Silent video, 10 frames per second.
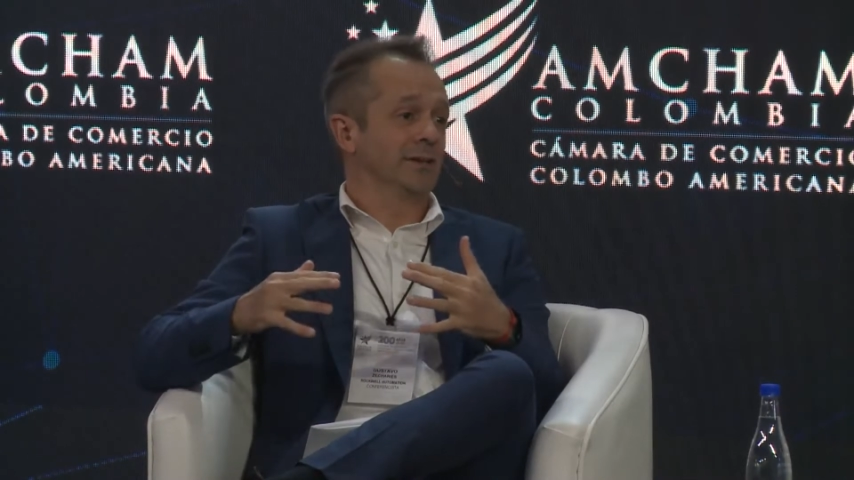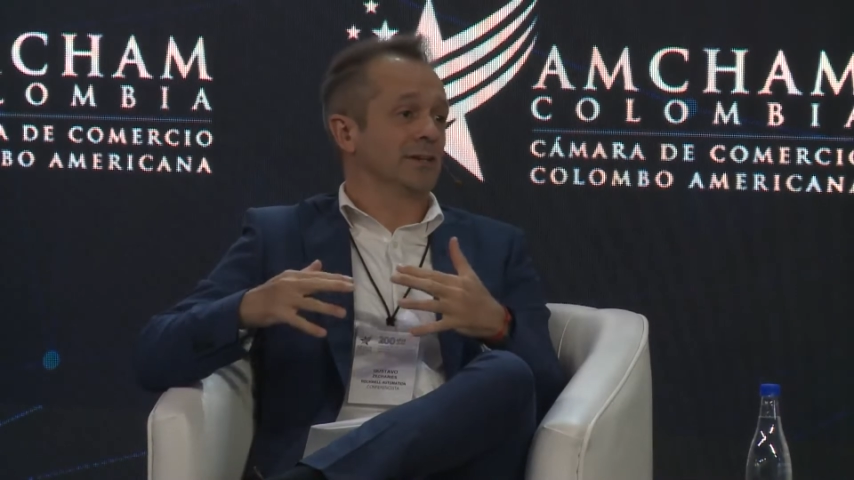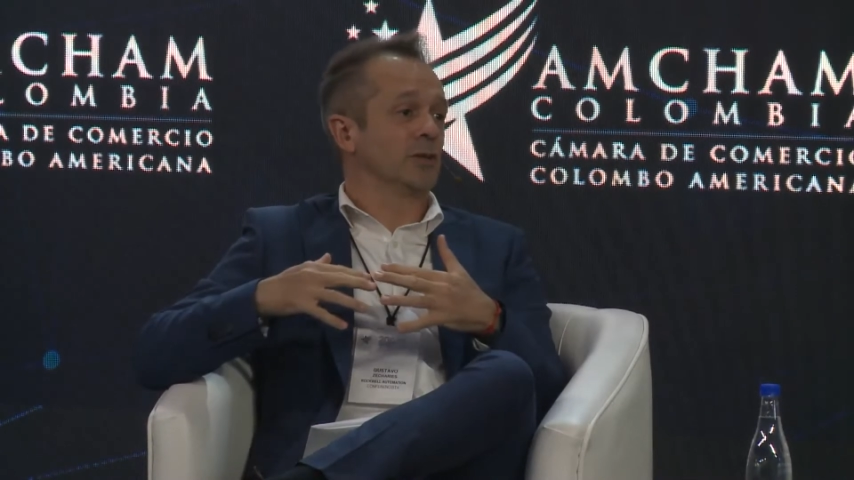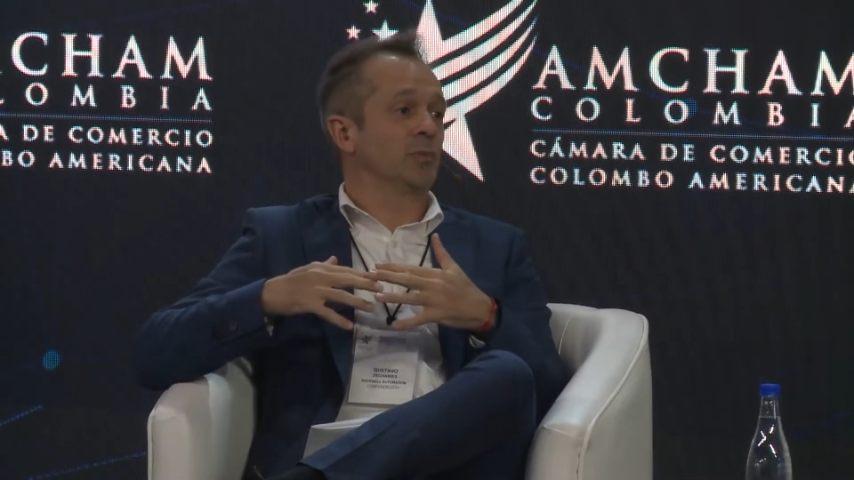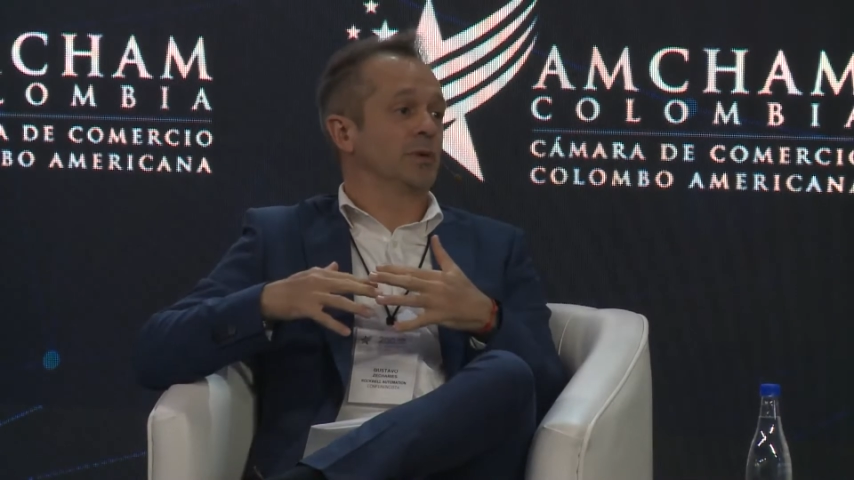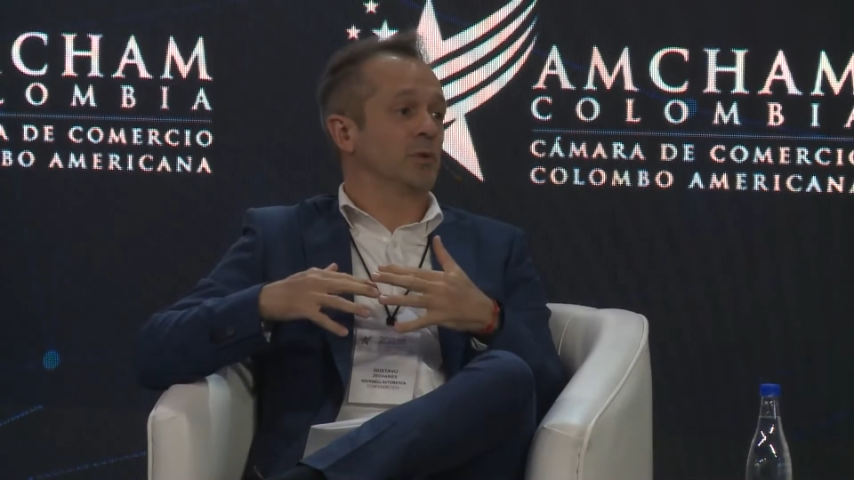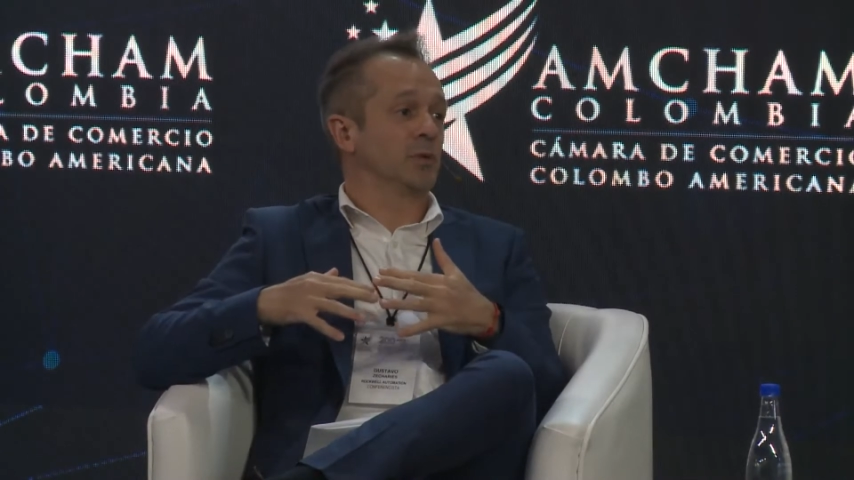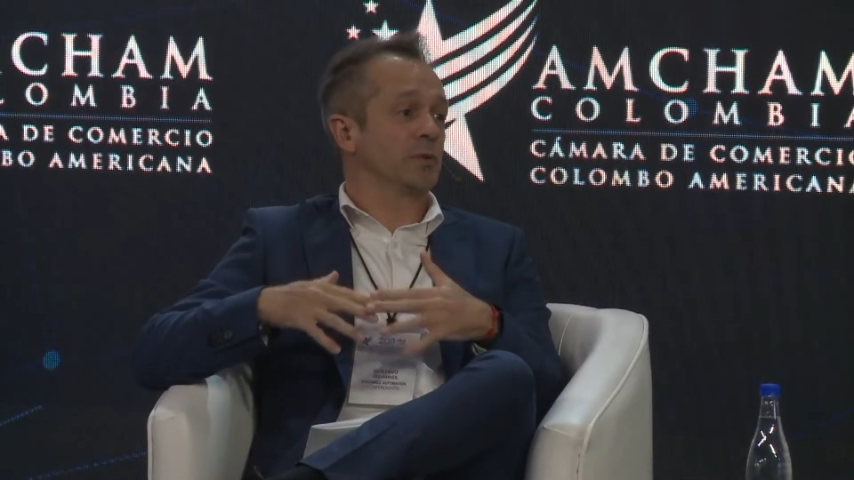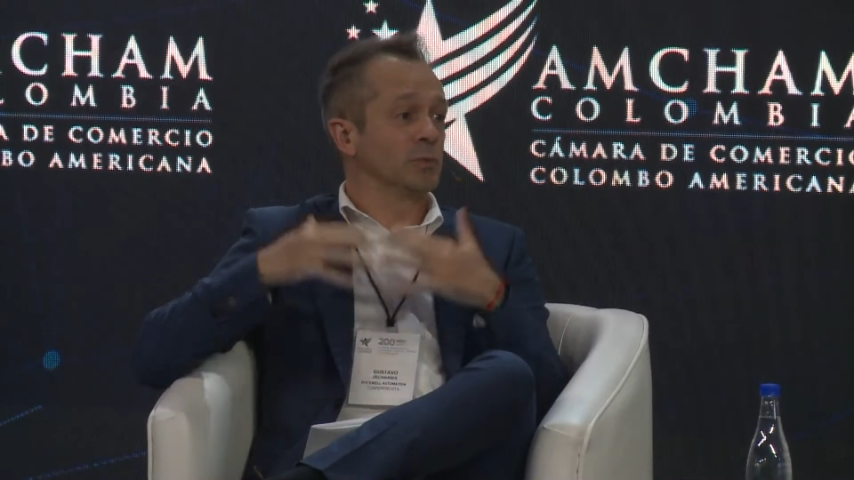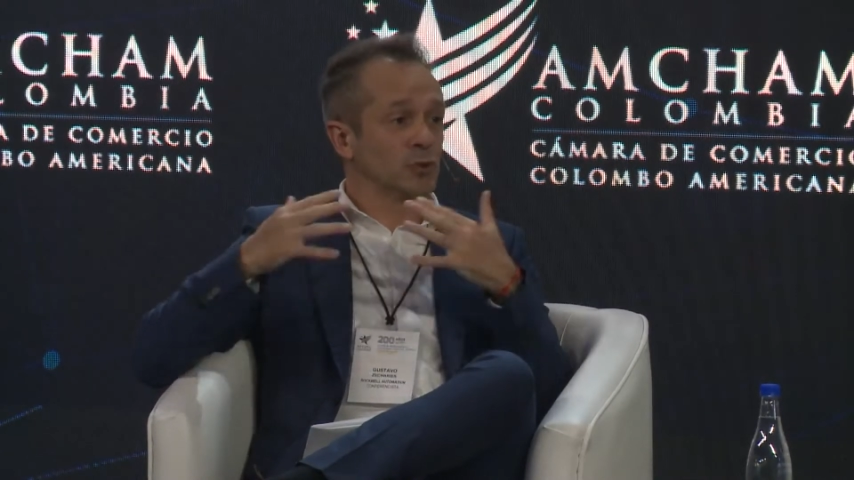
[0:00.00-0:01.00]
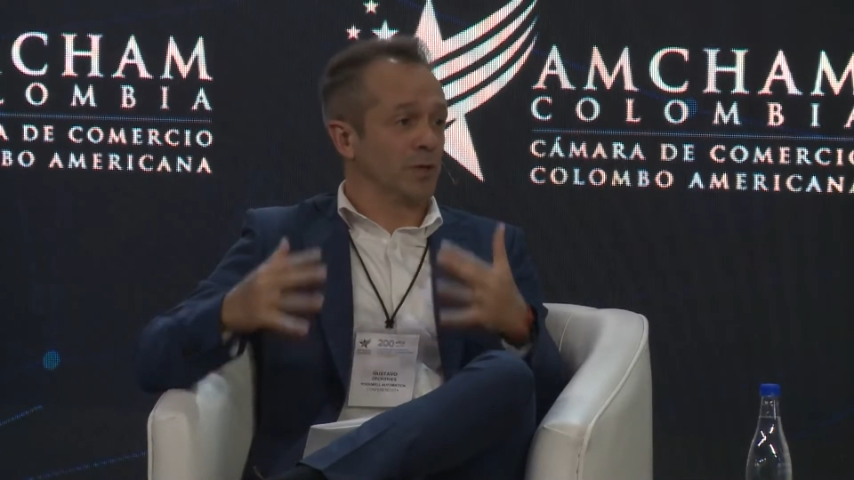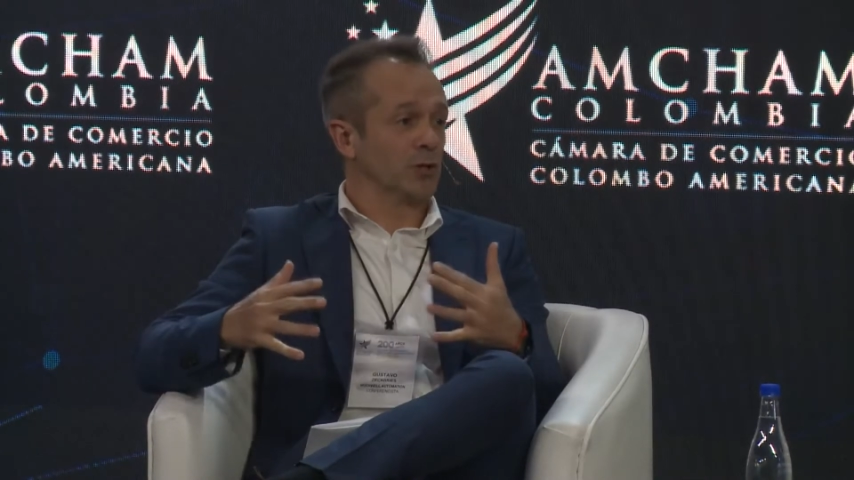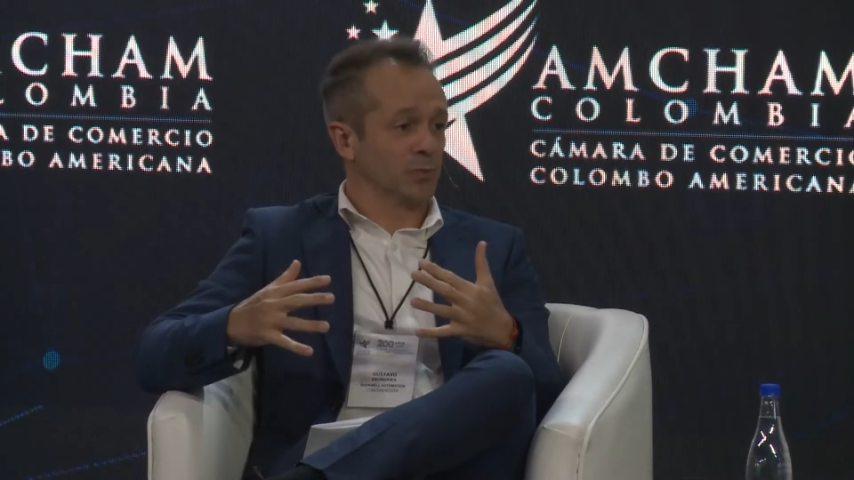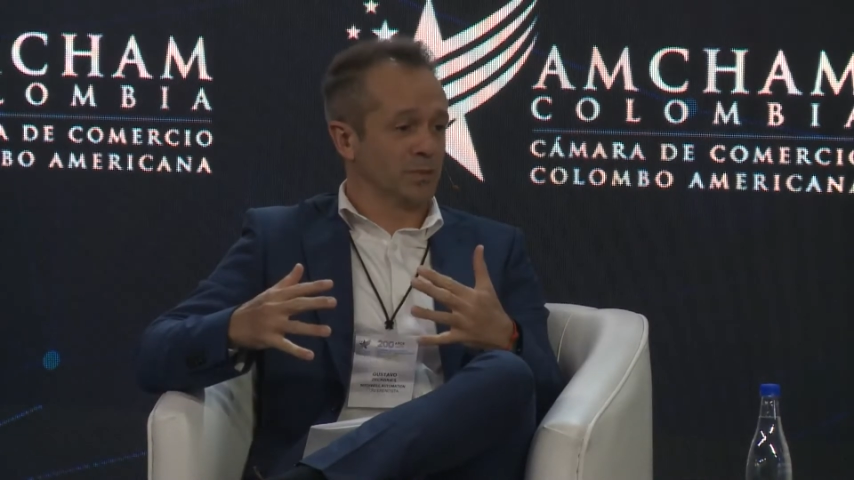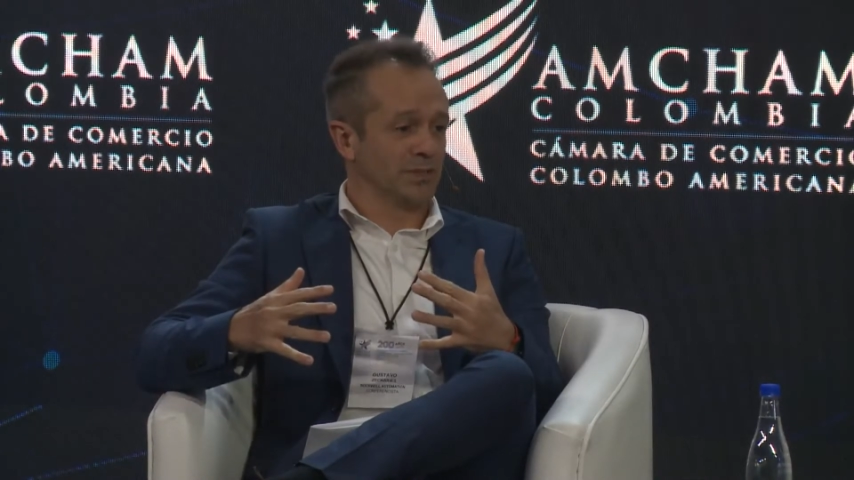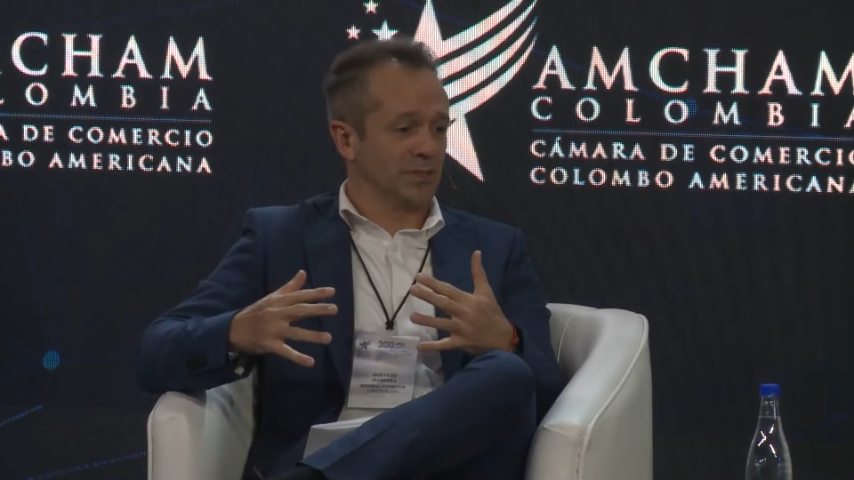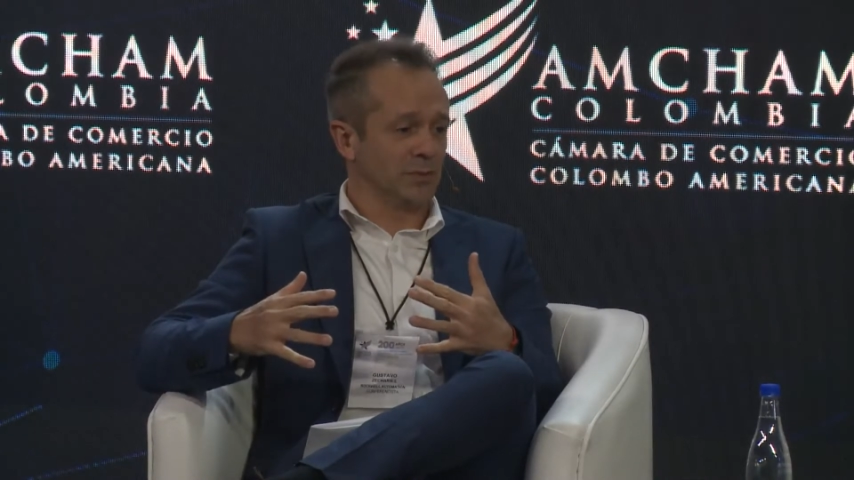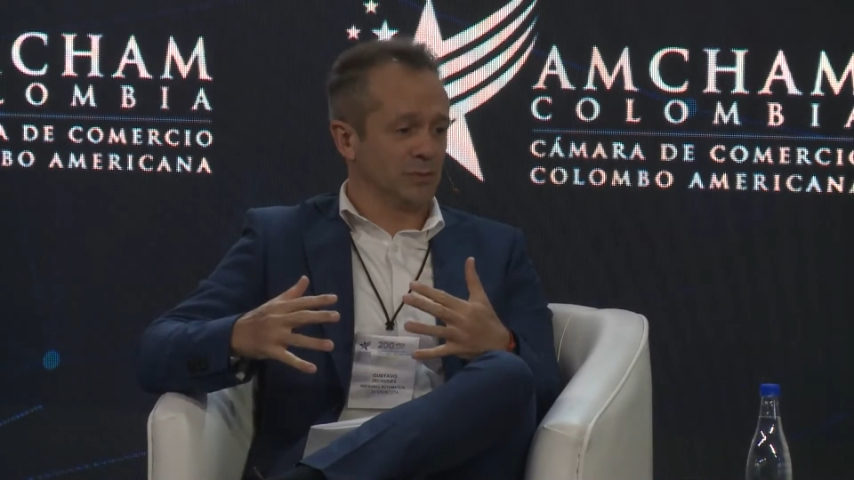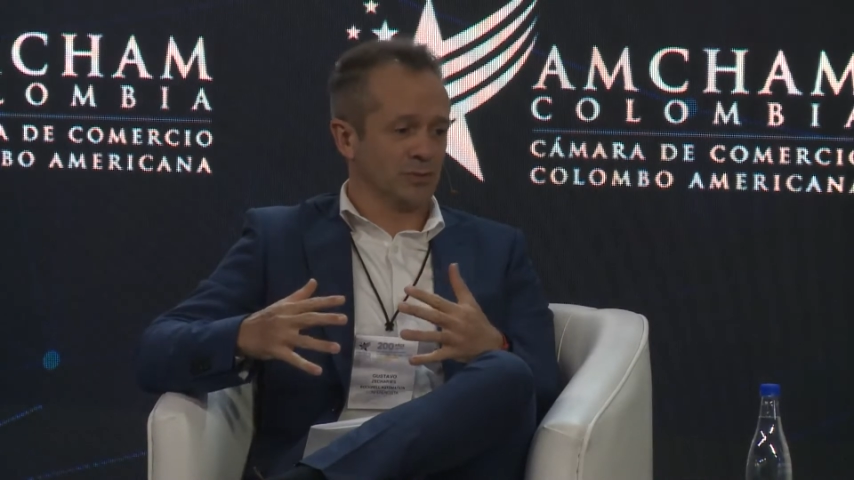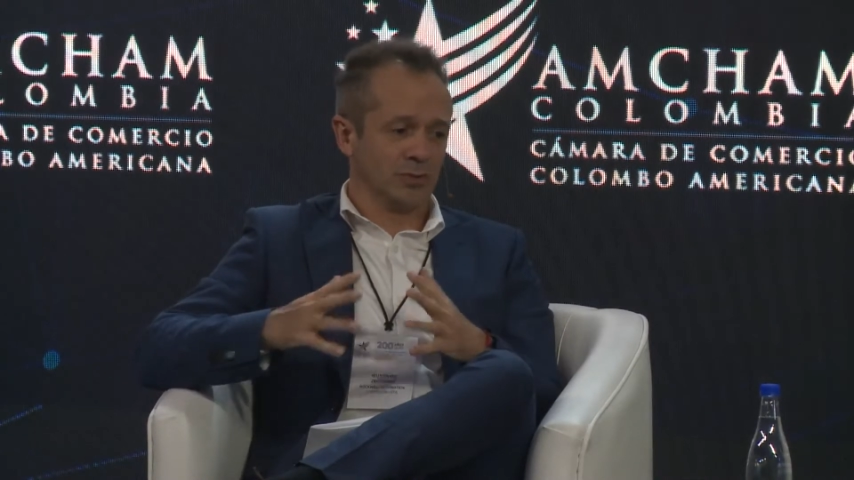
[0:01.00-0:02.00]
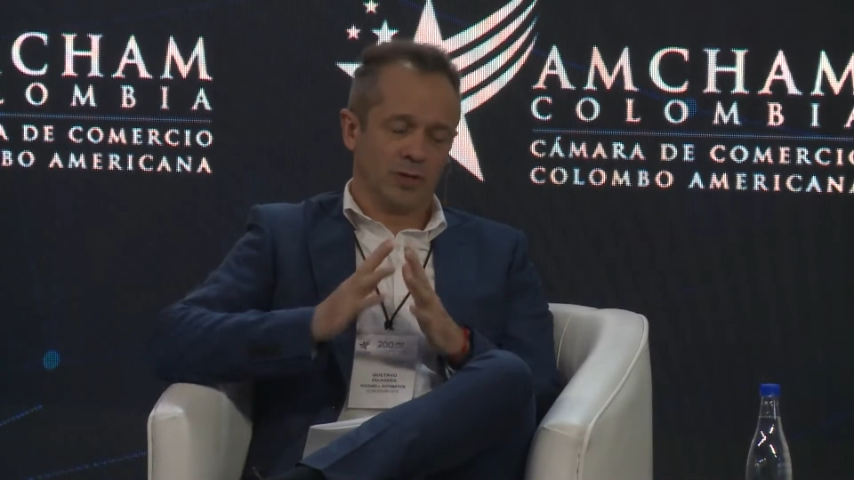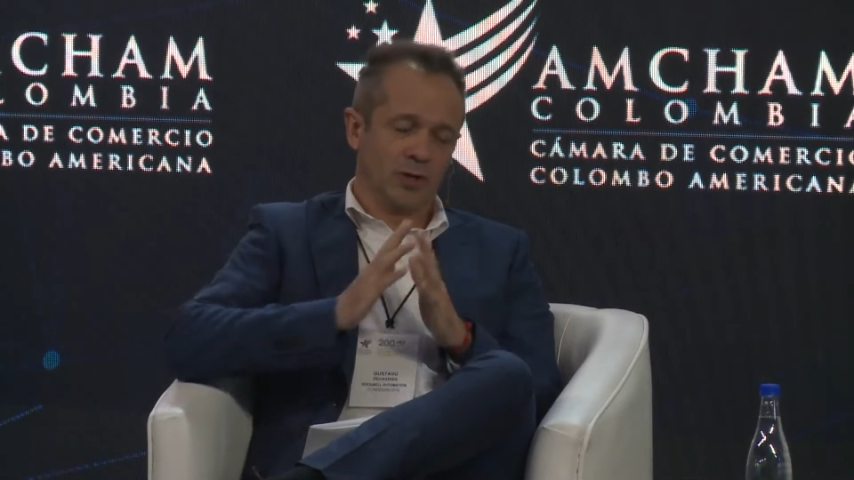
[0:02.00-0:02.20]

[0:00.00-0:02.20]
y nos pueden volver mucho más competitivos